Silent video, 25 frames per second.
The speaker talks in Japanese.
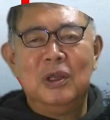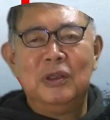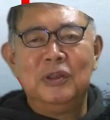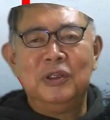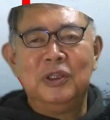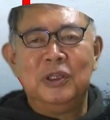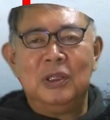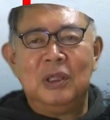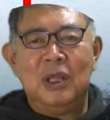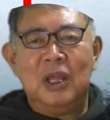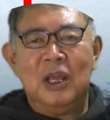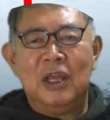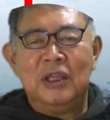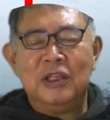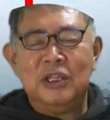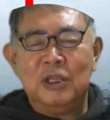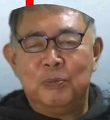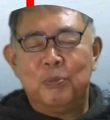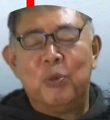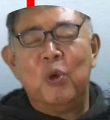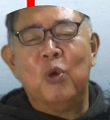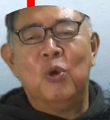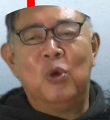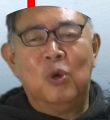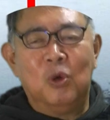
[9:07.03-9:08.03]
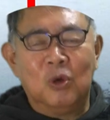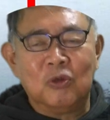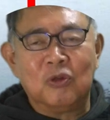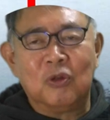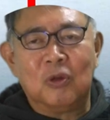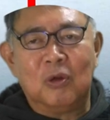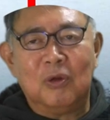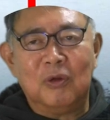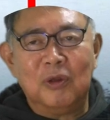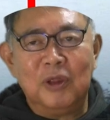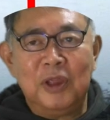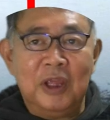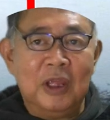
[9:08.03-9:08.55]
に、えー、日本放
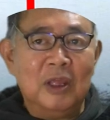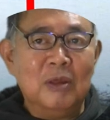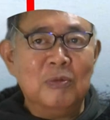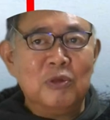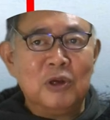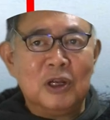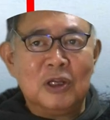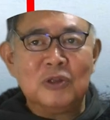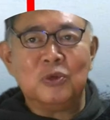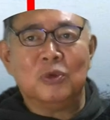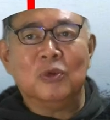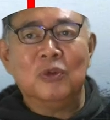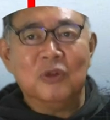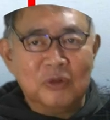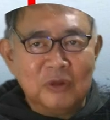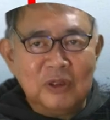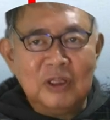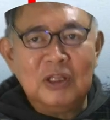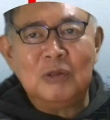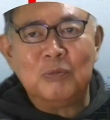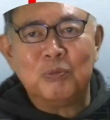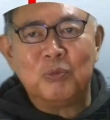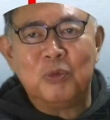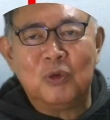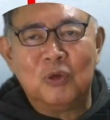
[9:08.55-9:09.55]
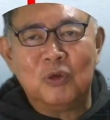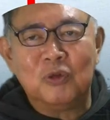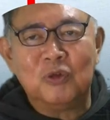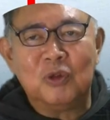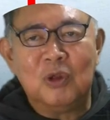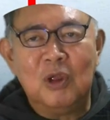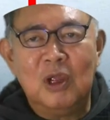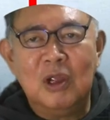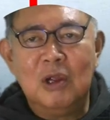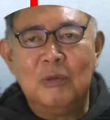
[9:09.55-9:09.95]
送、AM ラジオですね、日本放送。